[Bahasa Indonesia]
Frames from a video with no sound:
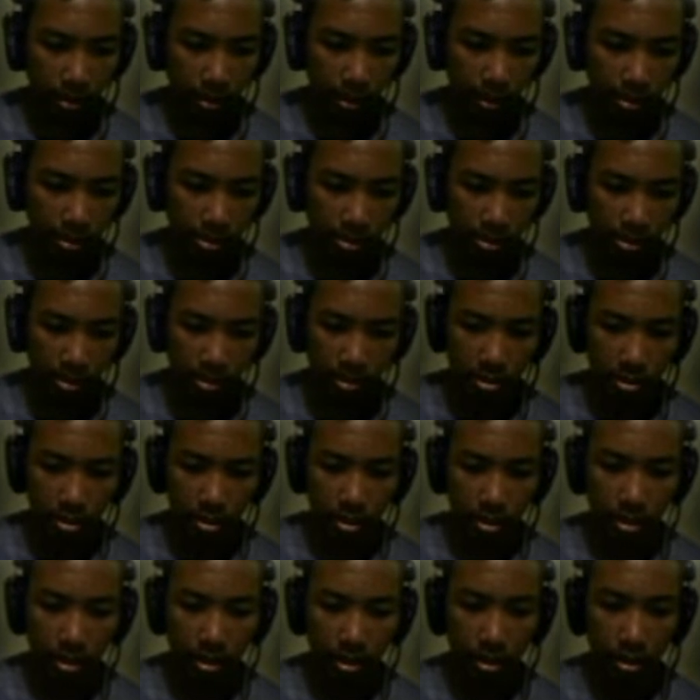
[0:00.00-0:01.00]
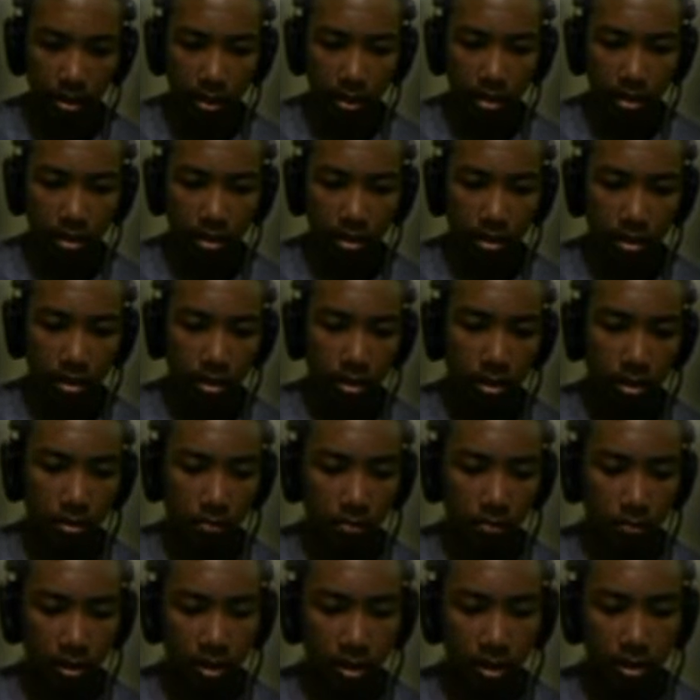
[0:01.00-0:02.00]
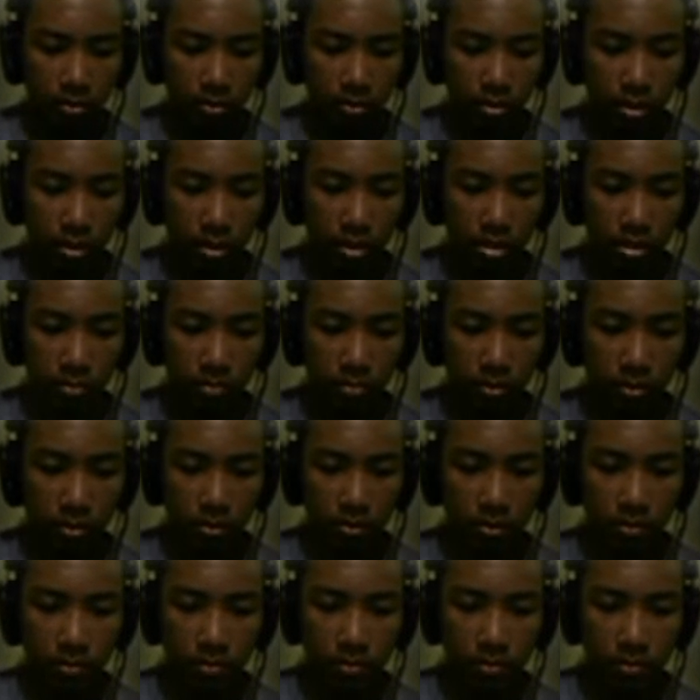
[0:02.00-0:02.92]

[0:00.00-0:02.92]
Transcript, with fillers: Action CTRL. Mungkin itu yang disebut